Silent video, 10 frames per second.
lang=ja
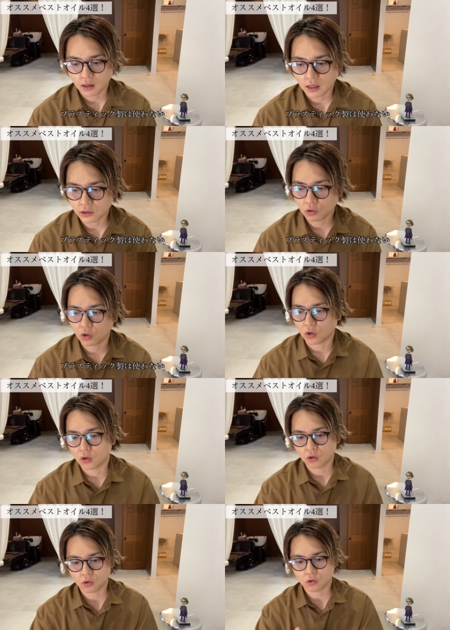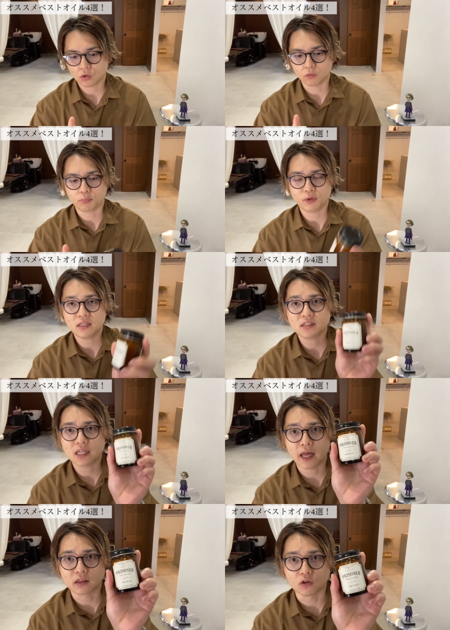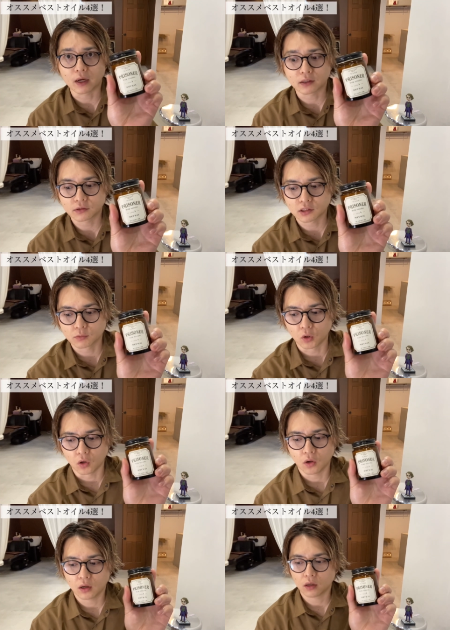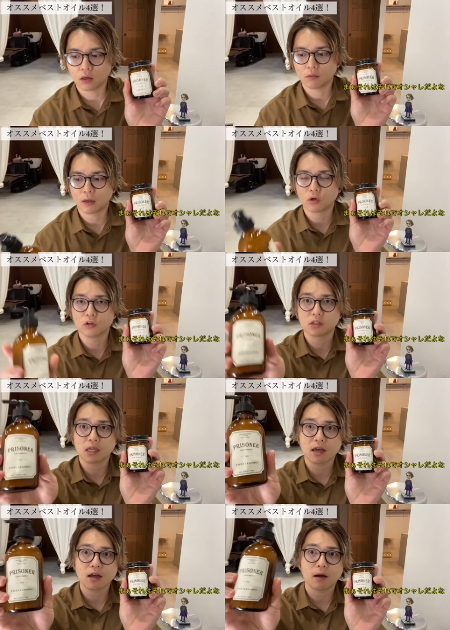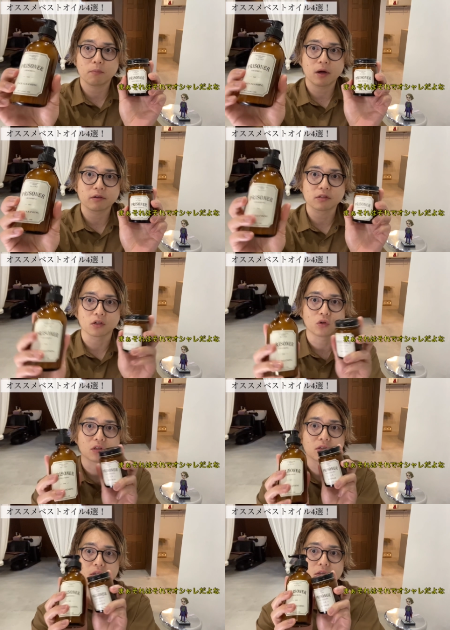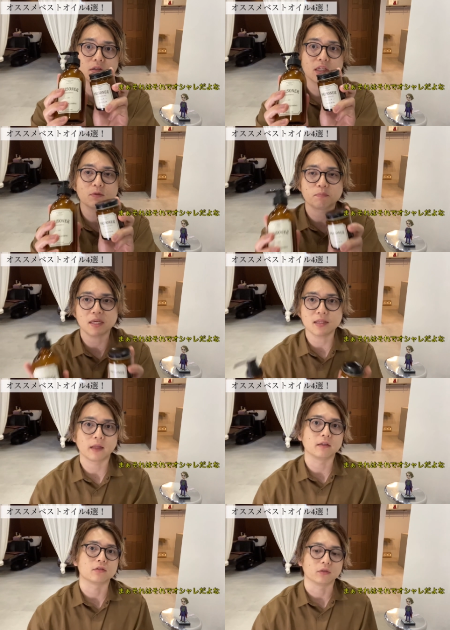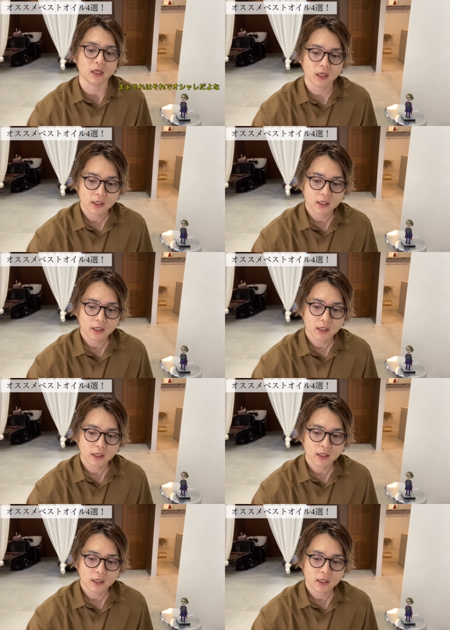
あとこれプリズナーっていうワックスも、こういう洗顔もあるんですけど、これ全部瓶なんですよね。